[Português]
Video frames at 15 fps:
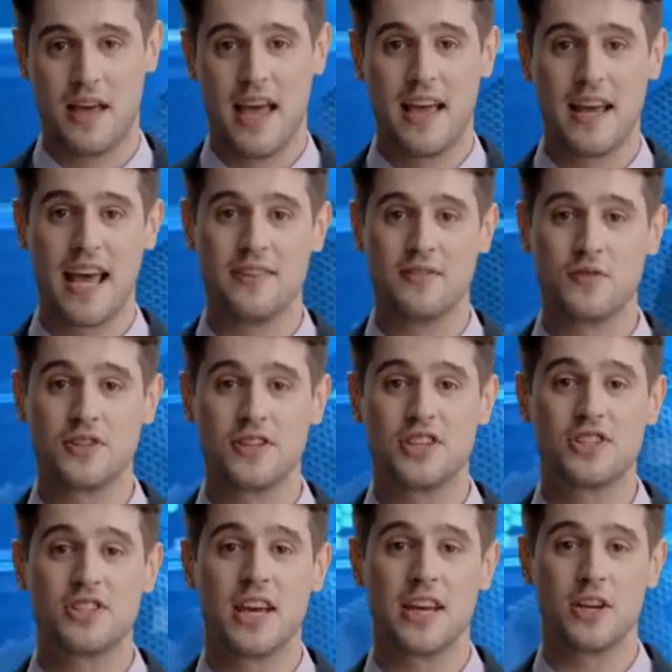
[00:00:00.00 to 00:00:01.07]
Relatos que
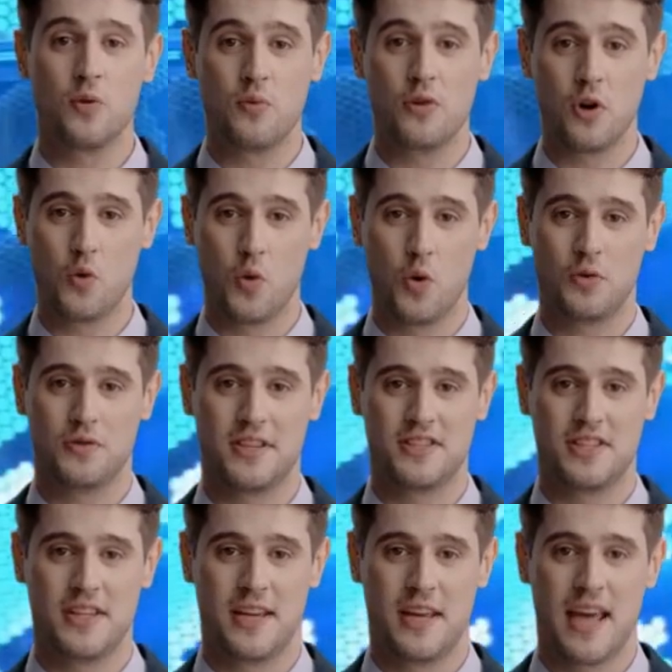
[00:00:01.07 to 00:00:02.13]
chegam dão conta
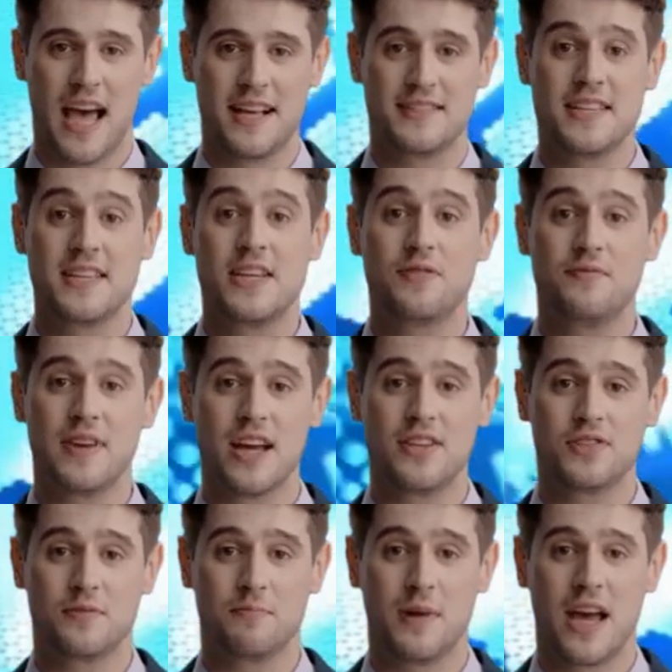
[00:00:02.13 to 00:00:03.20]
de que casas em
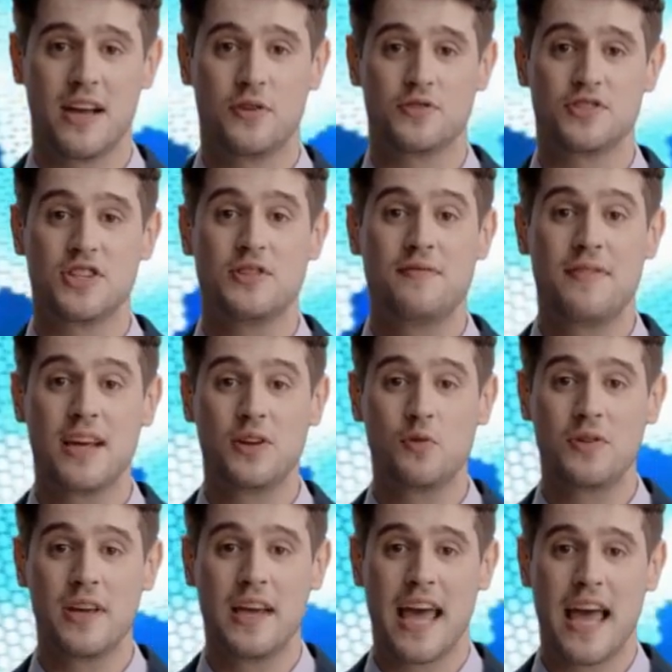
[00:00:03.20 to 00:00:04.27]
vários bairros tiveram
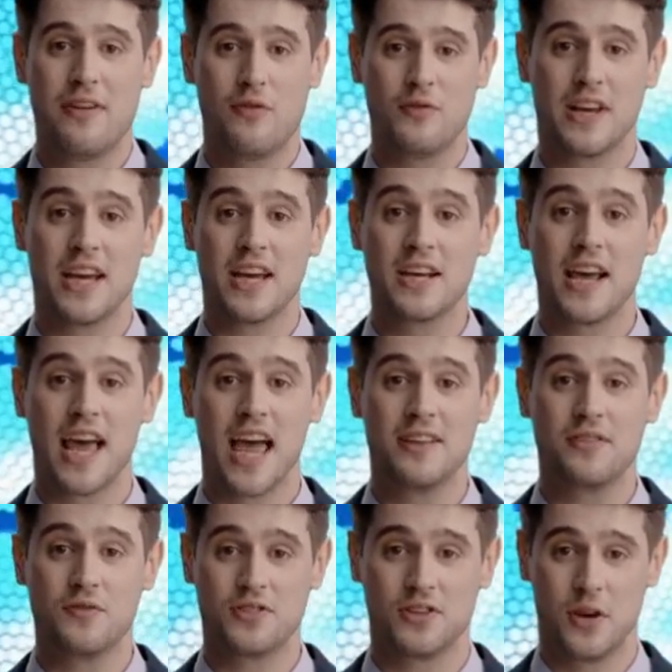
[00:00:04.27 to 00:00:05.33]
telhados
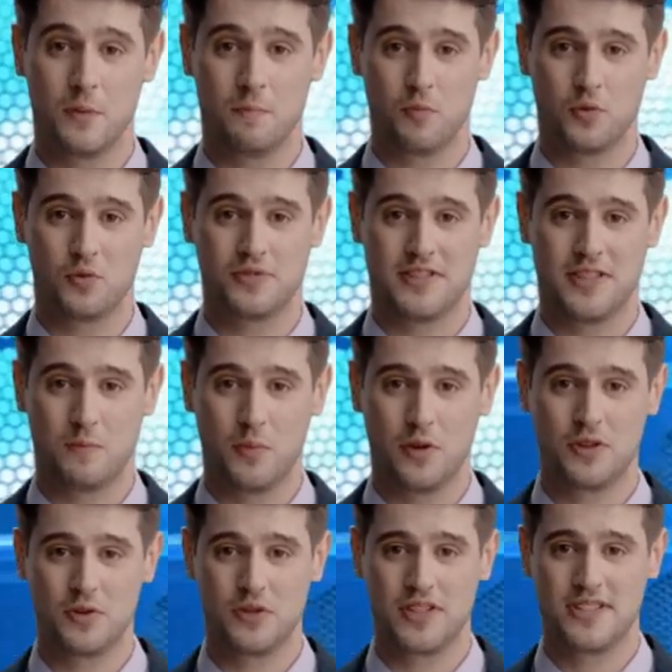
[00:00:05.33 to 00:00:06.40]
arrancados, muros e
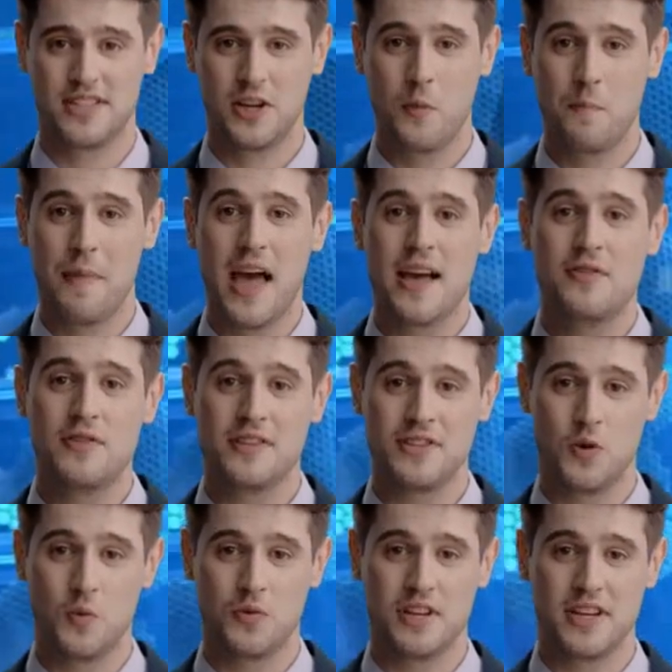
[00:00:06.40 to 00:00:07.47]
portões derrubados
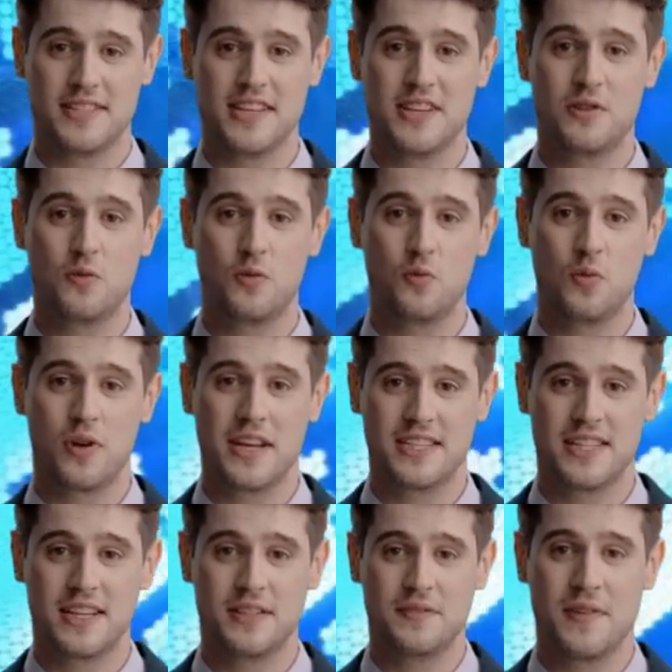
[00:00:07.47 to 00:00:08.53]
e outras estruturas
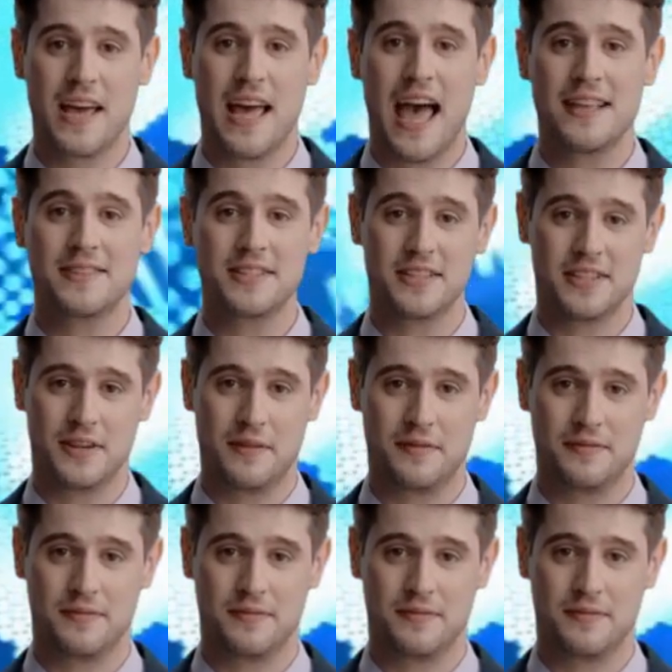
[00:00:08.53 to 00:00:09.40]
danificadas.